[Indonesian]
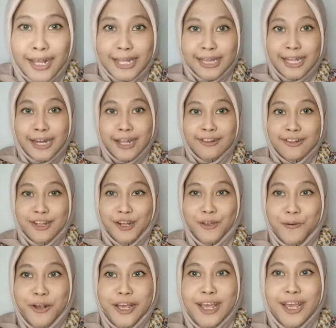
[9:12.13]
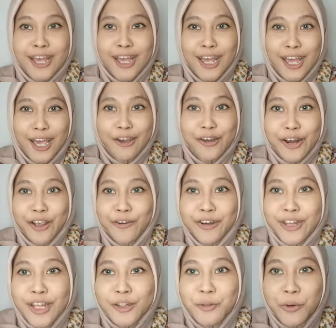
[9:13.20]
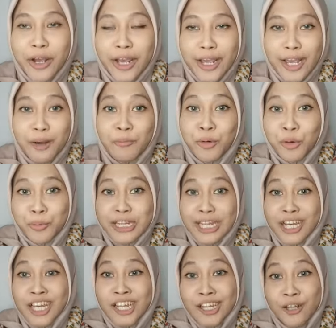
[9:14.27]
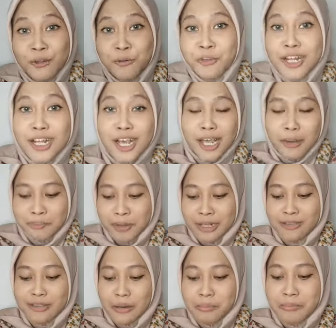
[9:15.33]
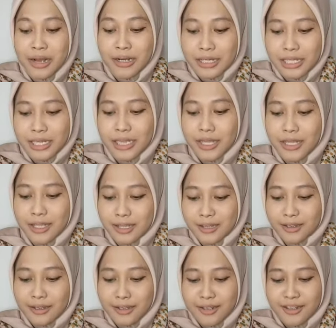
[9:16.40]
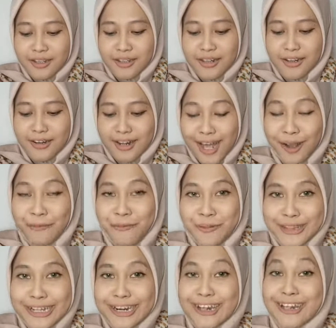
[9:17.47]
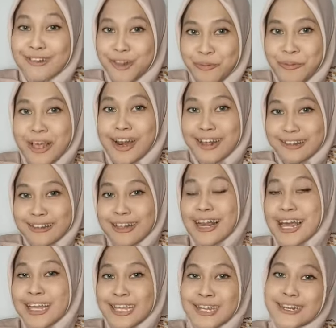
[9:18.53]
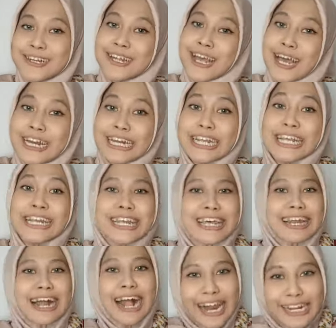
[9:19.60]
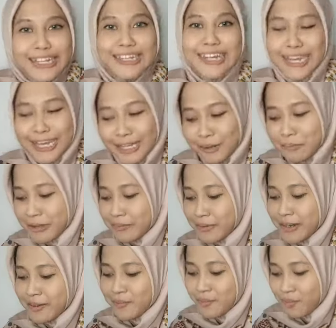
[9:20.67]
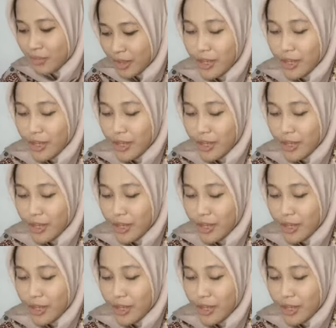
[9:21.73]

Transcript: kelihatan dari sini tuh kayak ekor-ekornya eh, tuh kayak bulu mata kita itu jadi kayak panjang banget aku terinspirasi lagi dengan Indira Kalista ya teman-teman